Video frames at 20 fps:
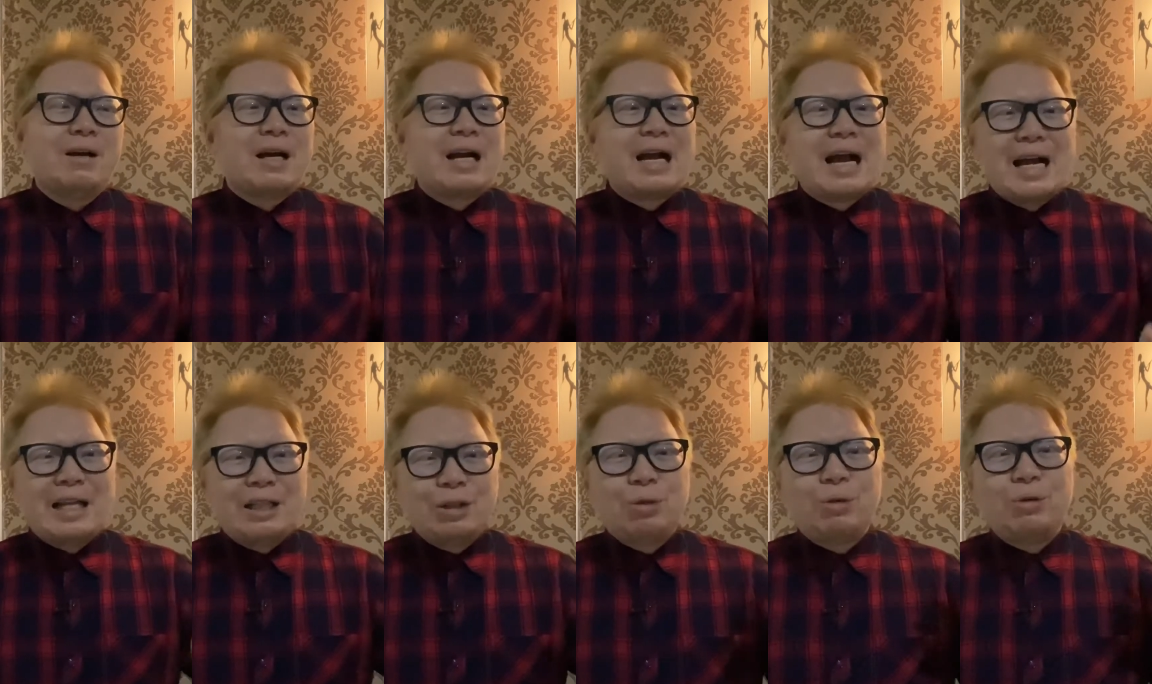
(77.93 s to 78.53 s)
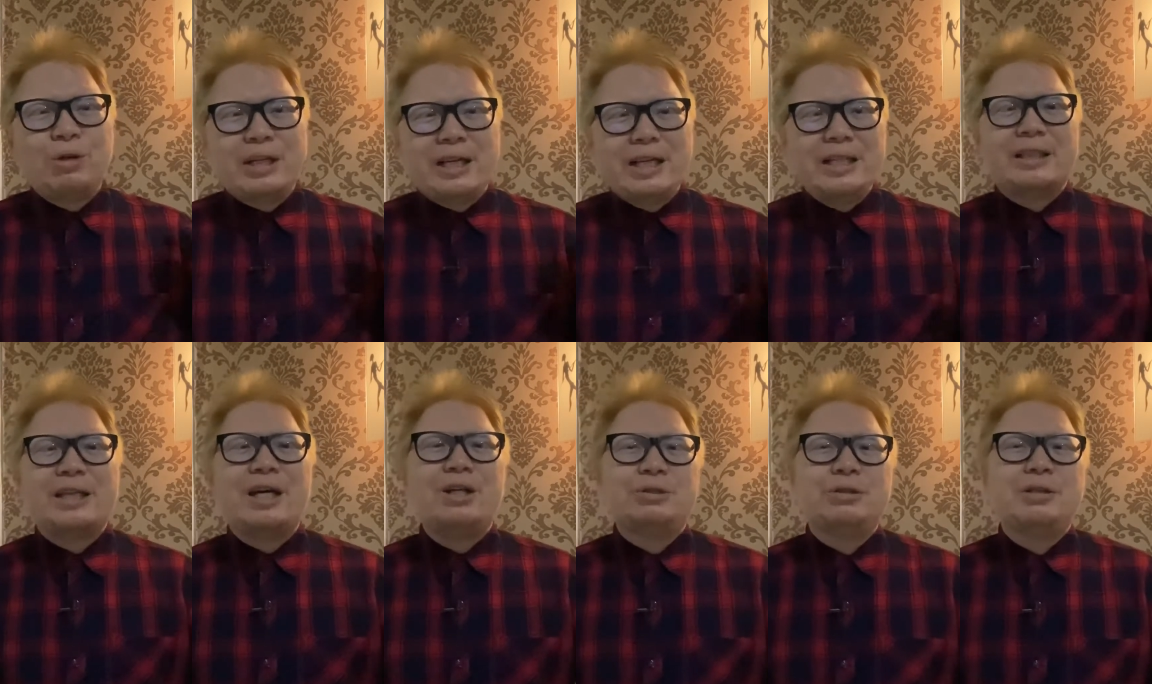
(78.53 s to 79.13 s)
Kantor
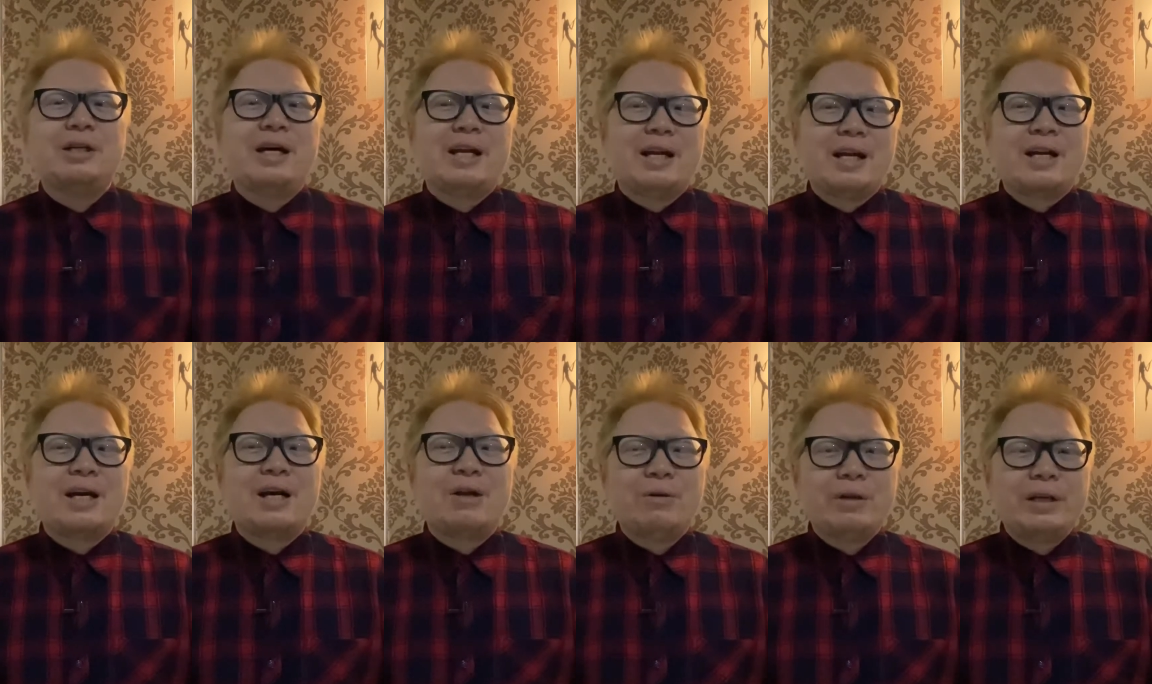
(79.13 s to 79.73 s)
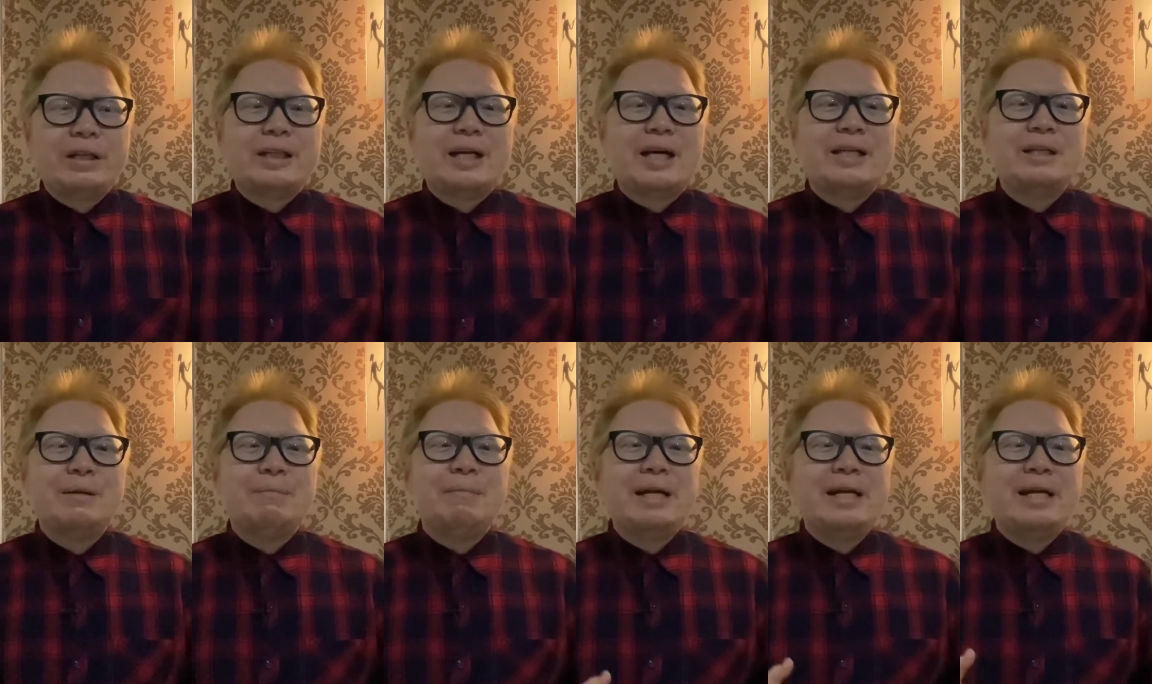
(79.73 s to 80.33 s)
kita, saudara, kalau kita
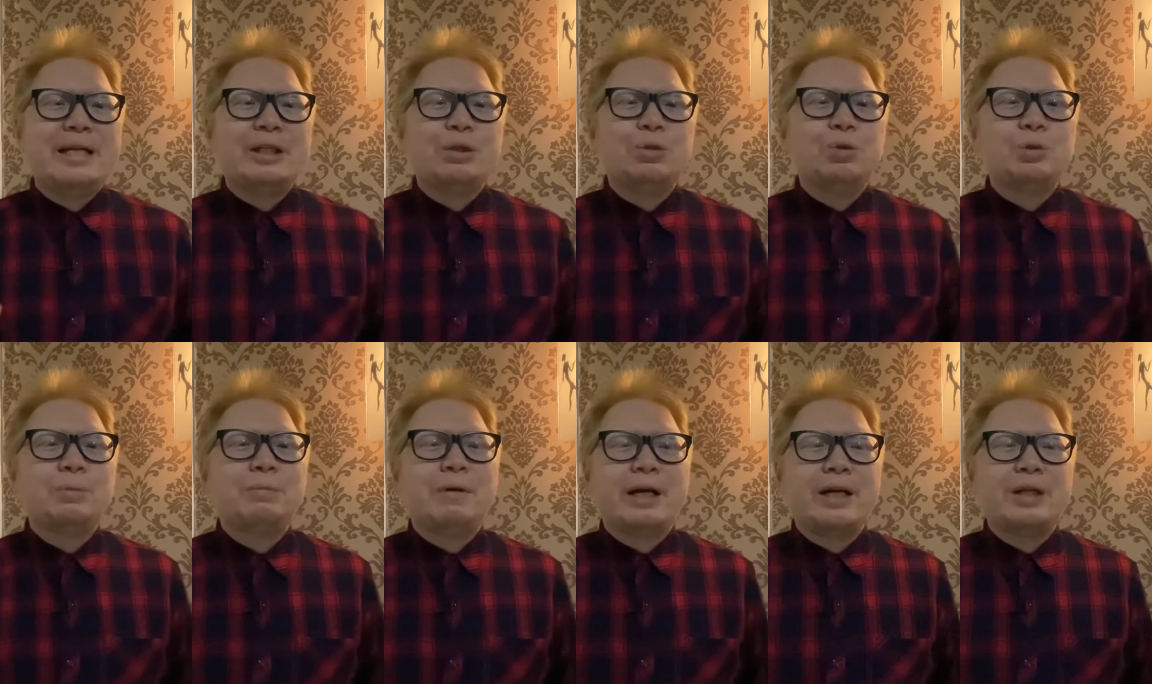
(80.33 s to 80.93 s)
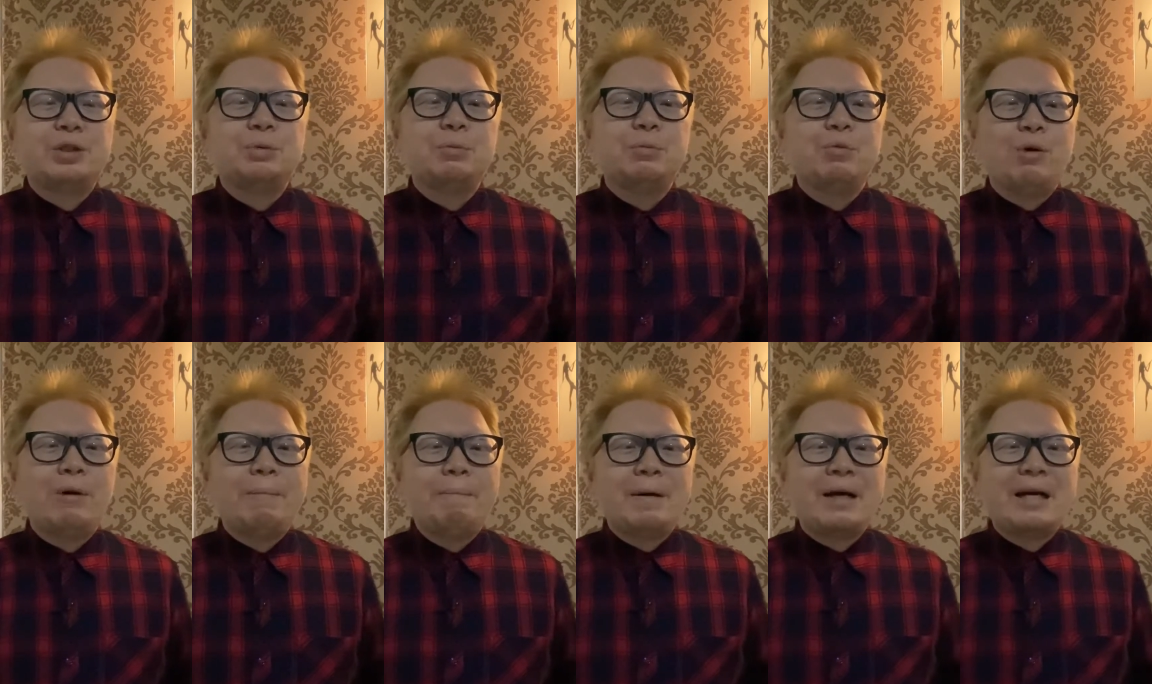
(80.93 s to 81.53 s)
hanya melihat itu sebagai
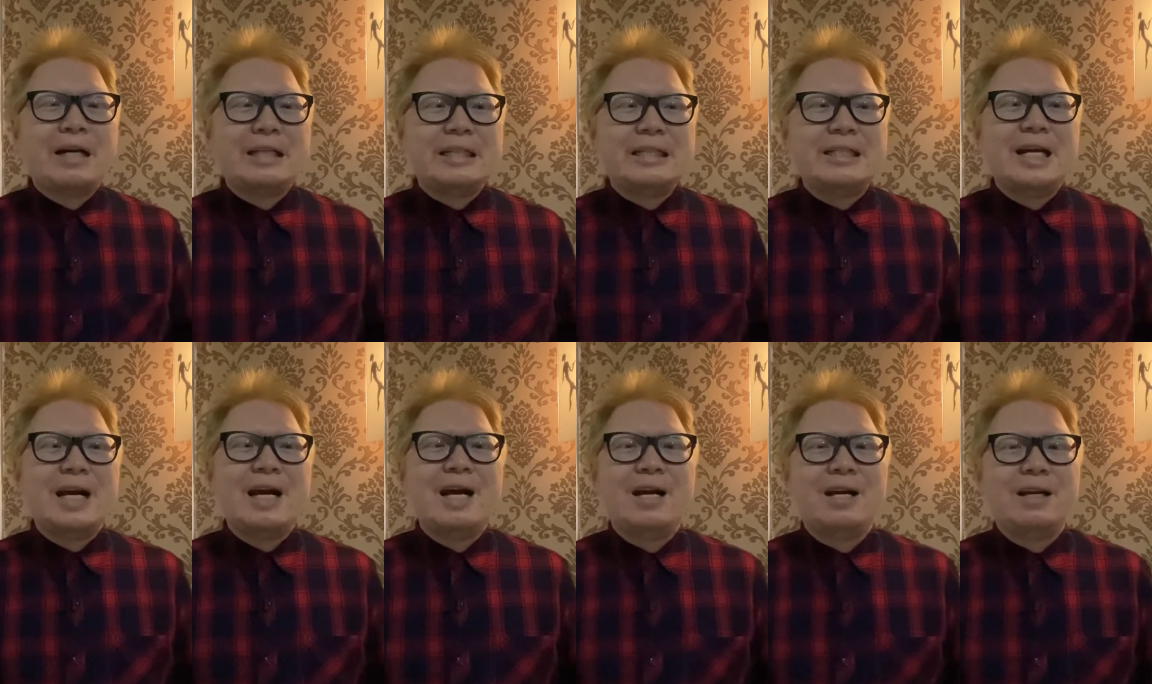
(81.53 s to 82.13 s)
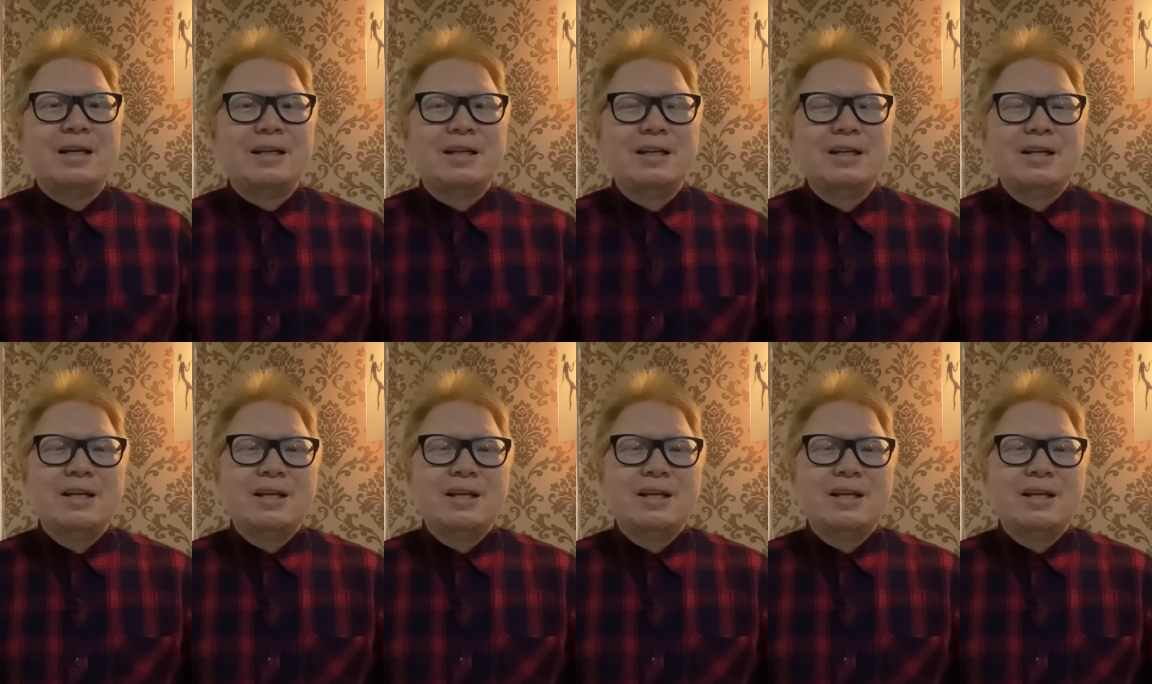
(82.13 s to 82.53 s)
sebuah pekerjaan,